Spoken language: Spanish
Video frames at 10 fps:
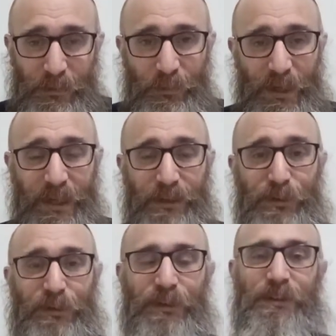para
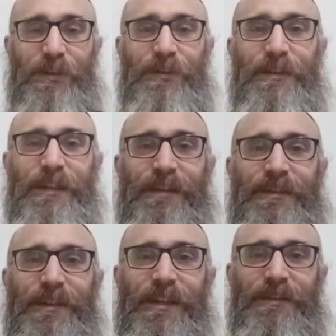nosotros la
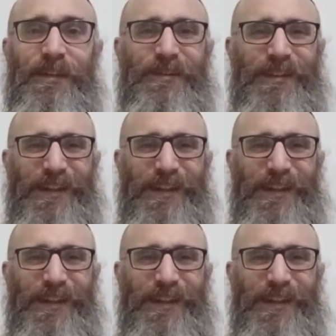enseñanza es